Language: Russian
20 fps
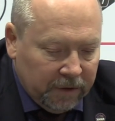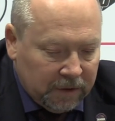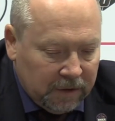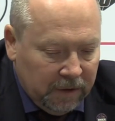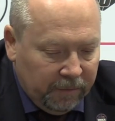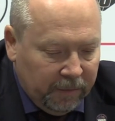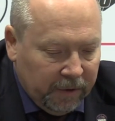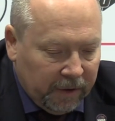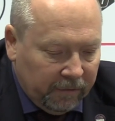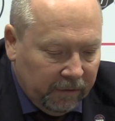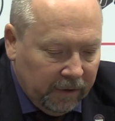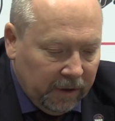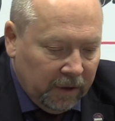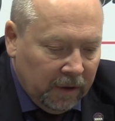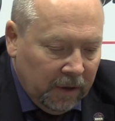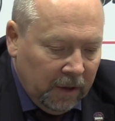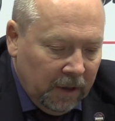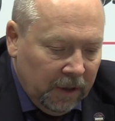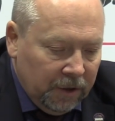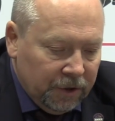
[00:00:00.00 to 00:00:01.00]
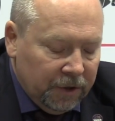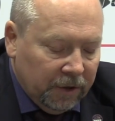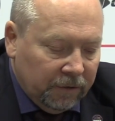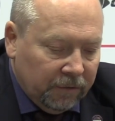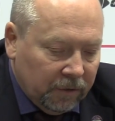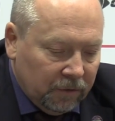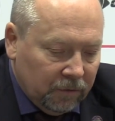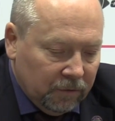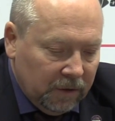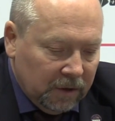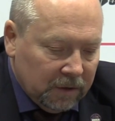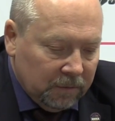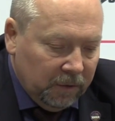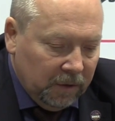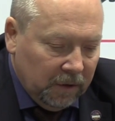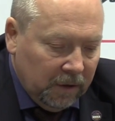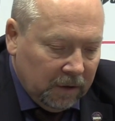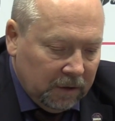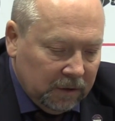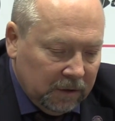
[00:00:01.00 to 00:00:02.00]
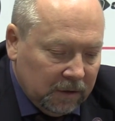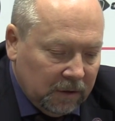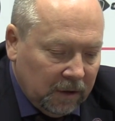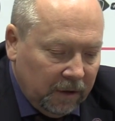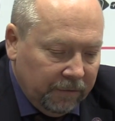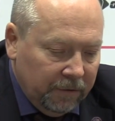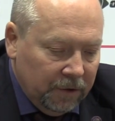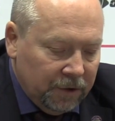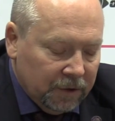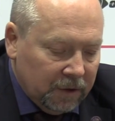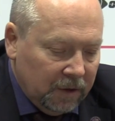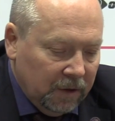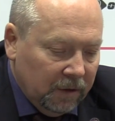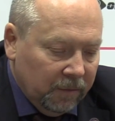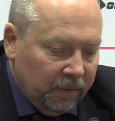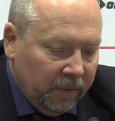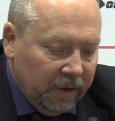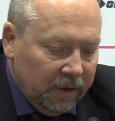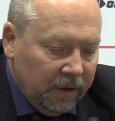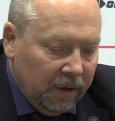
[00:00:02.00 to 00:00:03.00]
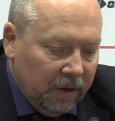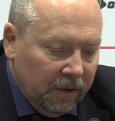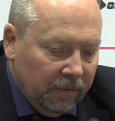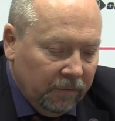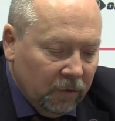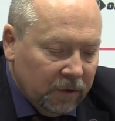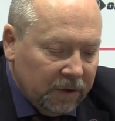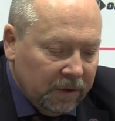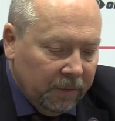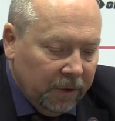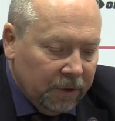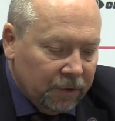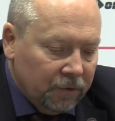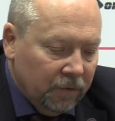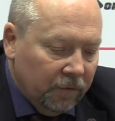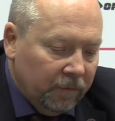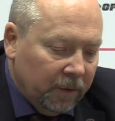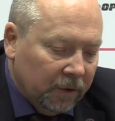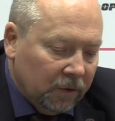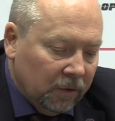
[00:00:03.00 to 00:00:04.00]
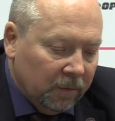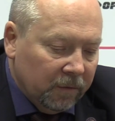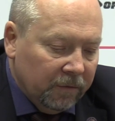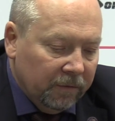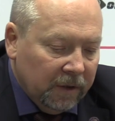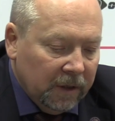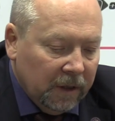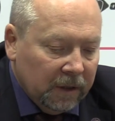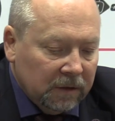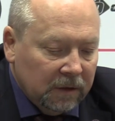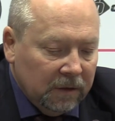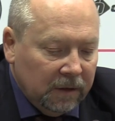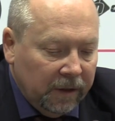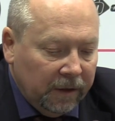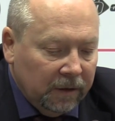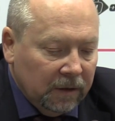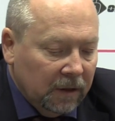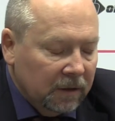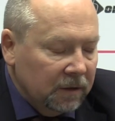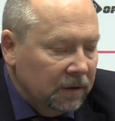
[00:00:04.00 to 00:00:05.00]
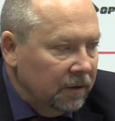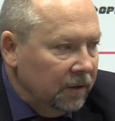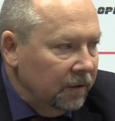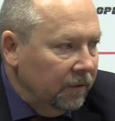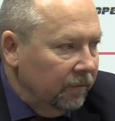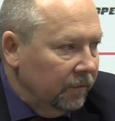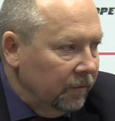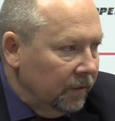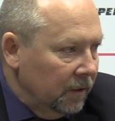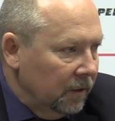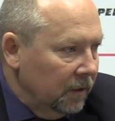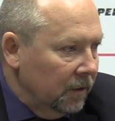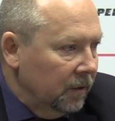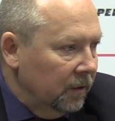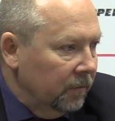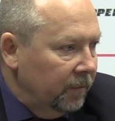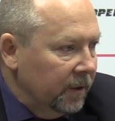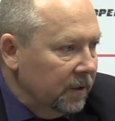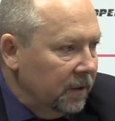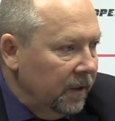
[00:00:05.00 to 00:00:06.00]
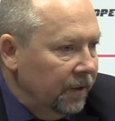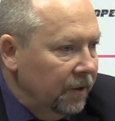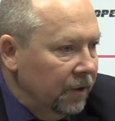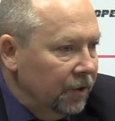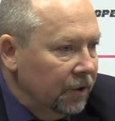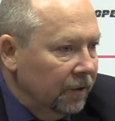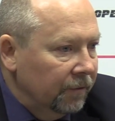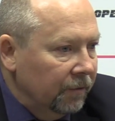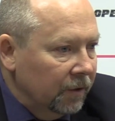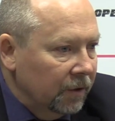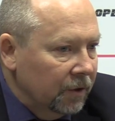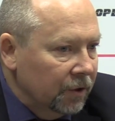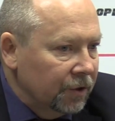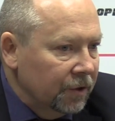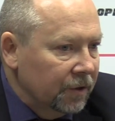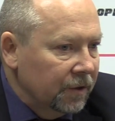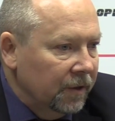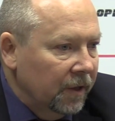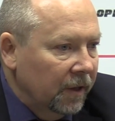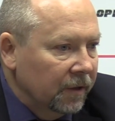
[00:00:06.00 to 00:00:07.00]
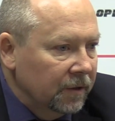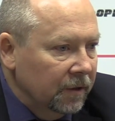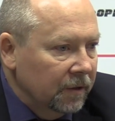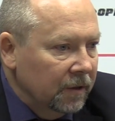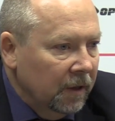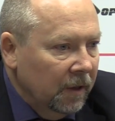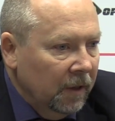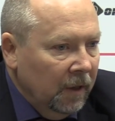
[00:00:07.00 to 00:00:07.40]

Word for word: Если первая четверть у нас была катастрофическое нападение 8 очков, потом 12, 13 и в последней четверти 16.